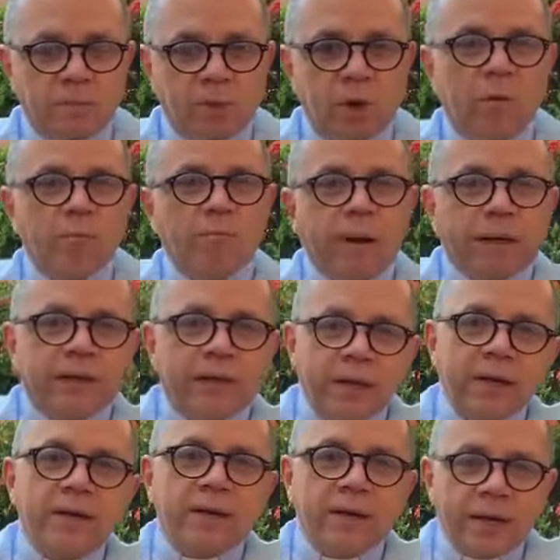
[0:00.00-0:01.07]

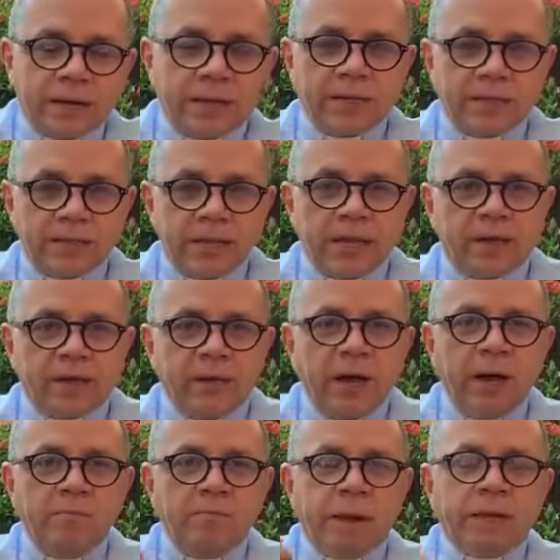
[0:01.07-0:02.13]
Compartir quiere decir
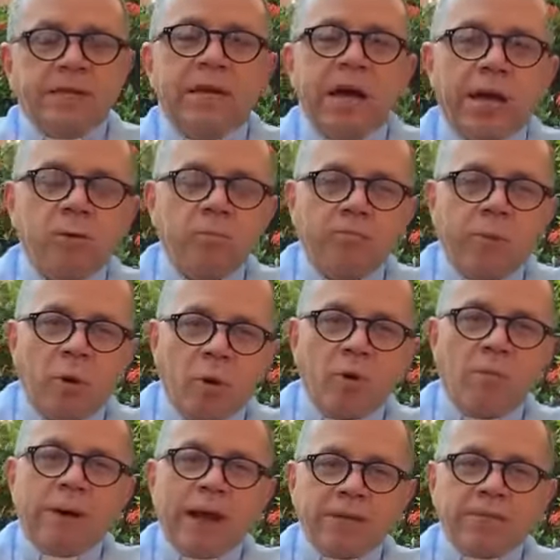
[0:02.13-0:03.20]
pensar un poco
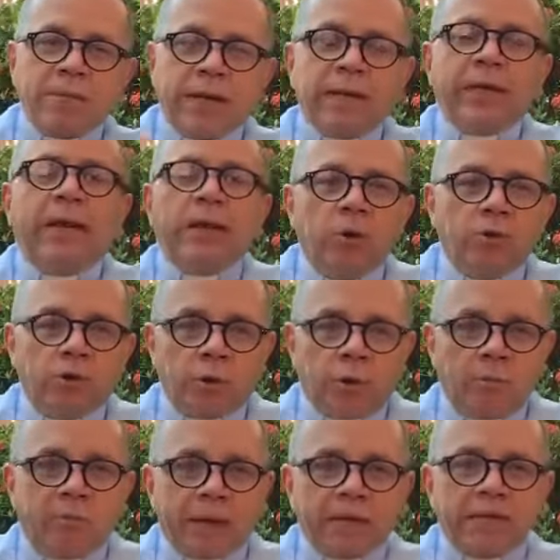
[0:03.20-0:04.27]
más en el otro,
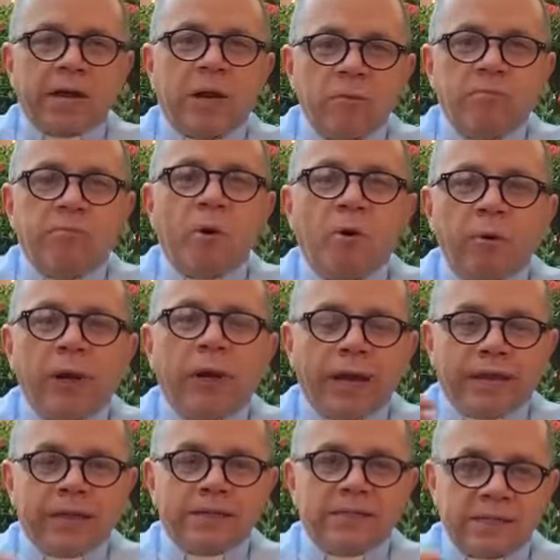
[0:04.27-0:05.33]
pensar un poco en la
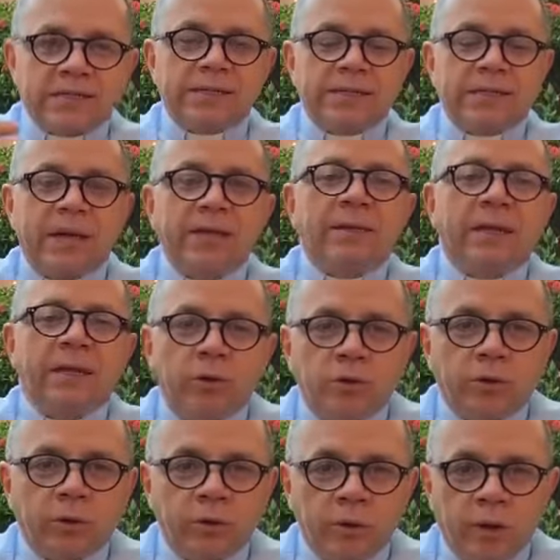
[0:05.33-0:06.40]
necesidad del
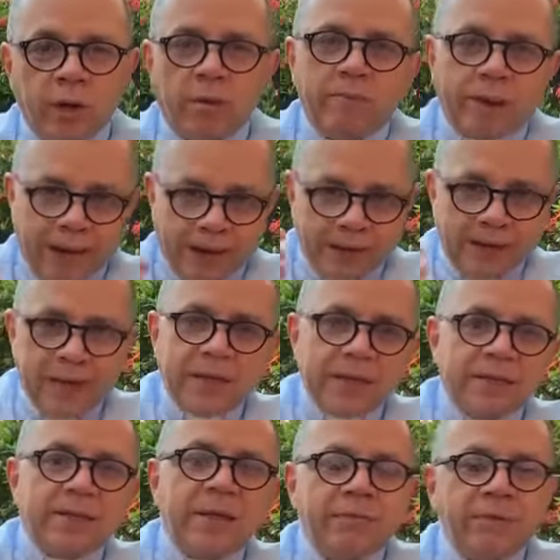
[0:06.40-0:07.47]
otro para que
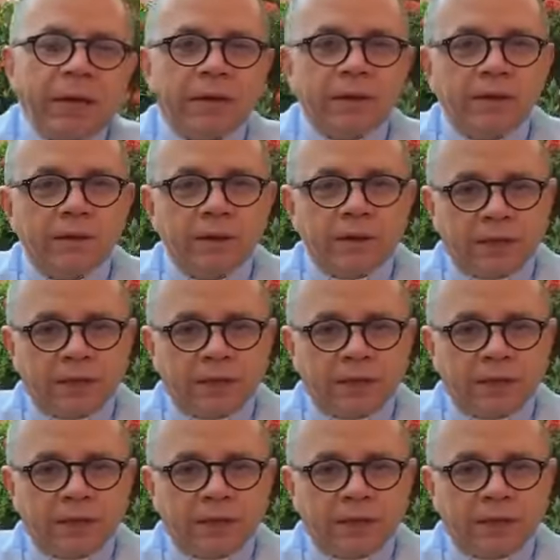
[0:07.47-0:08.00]
esté bien.